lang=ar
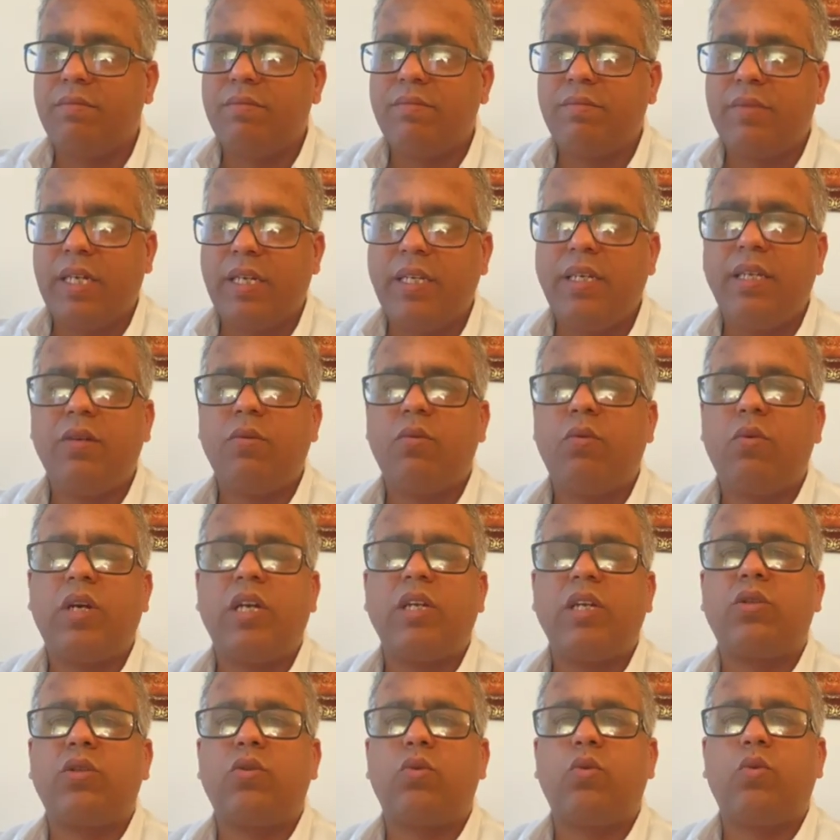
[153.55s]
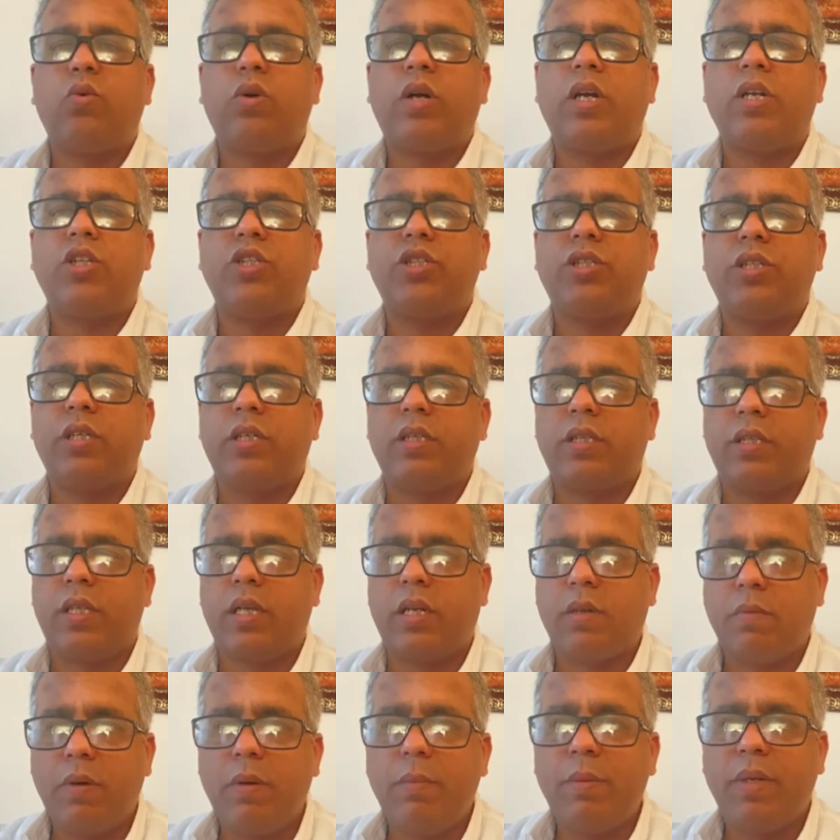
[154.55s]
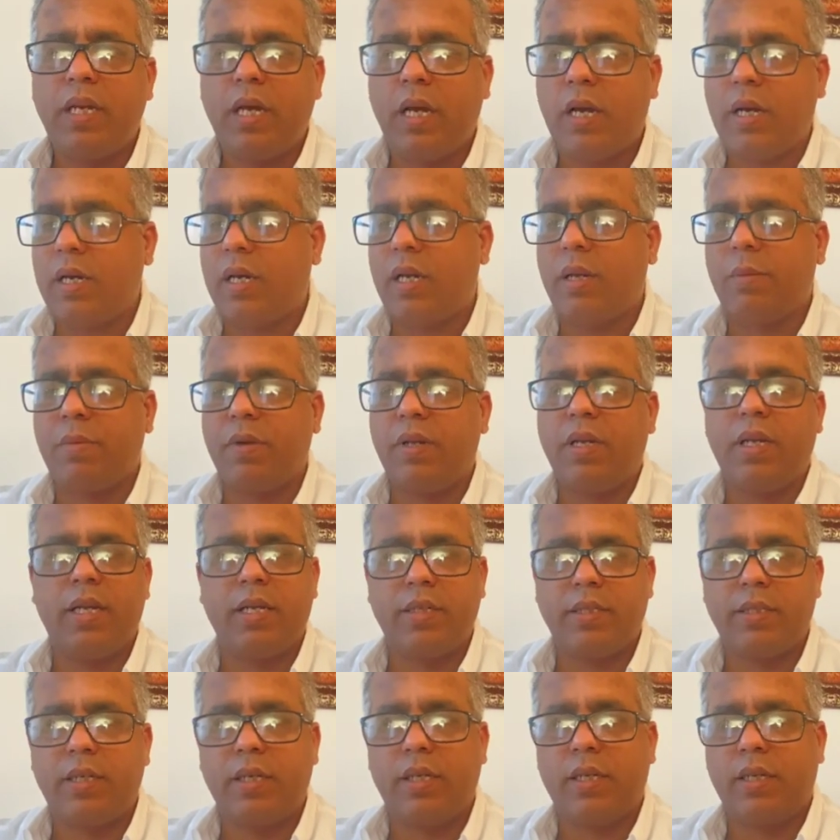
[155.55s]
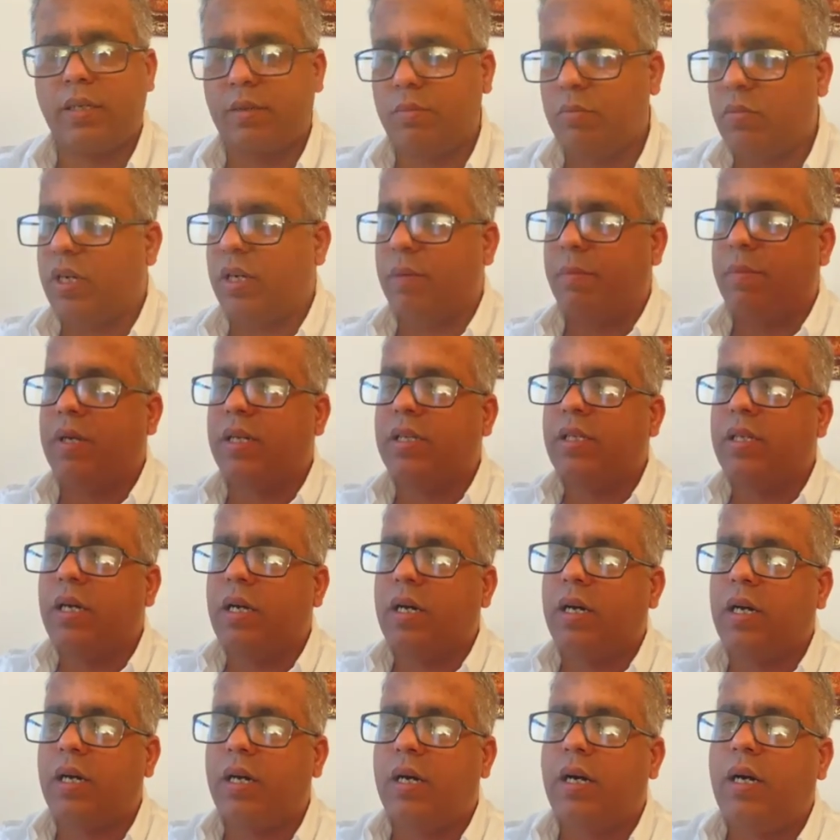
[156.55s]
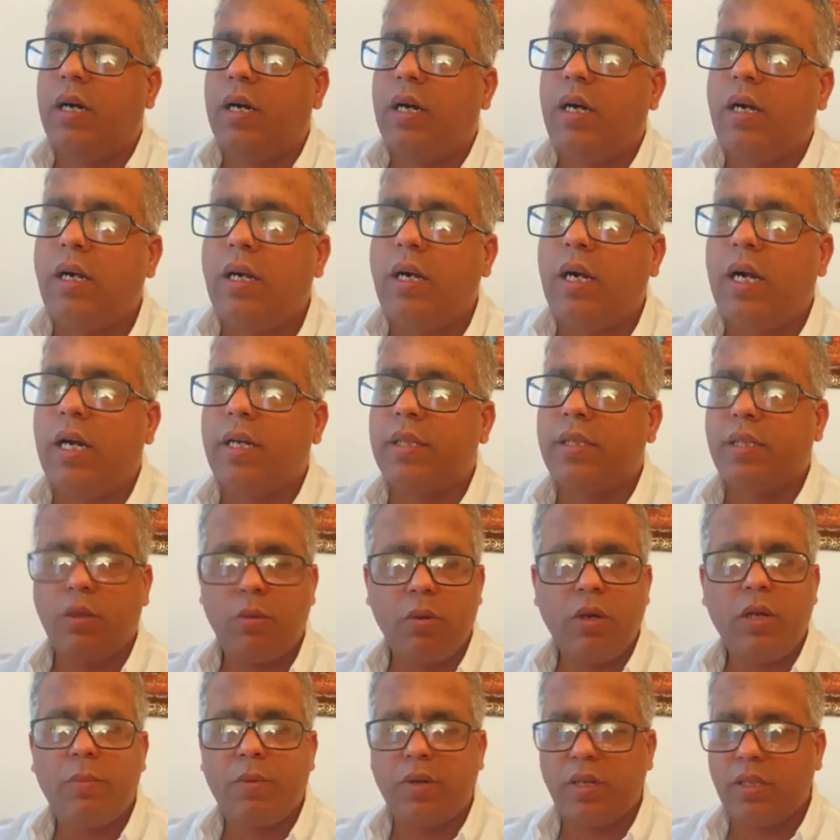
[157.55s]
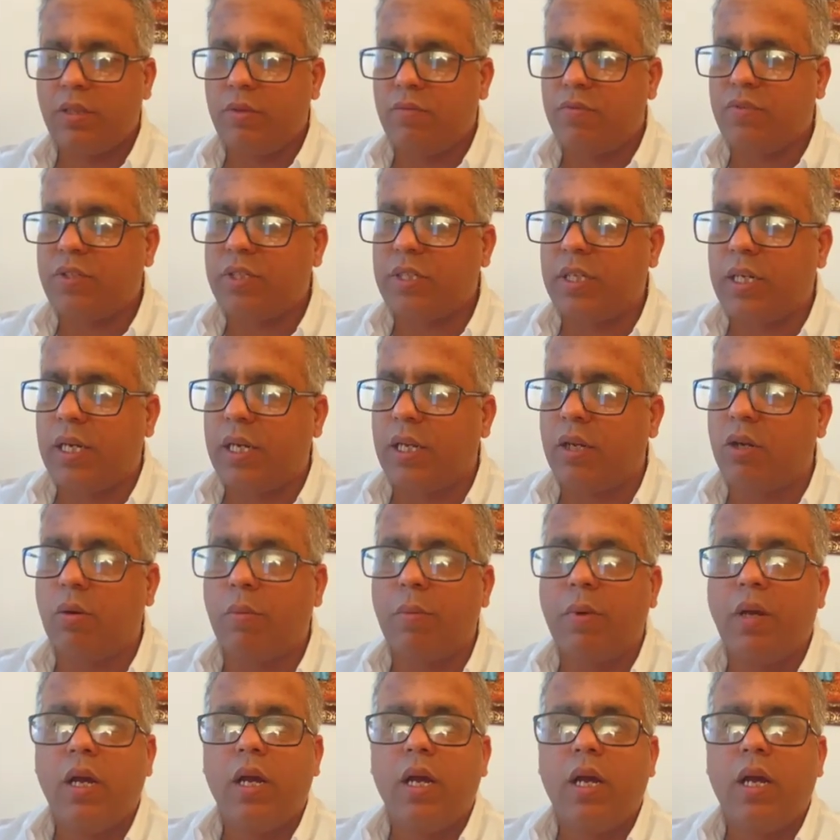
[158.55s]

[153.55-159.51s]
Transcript: يعني وكتجيك الضربة من أقرب الناس ليك المهم هذا هذا هو اللي بغيت نفسر لكم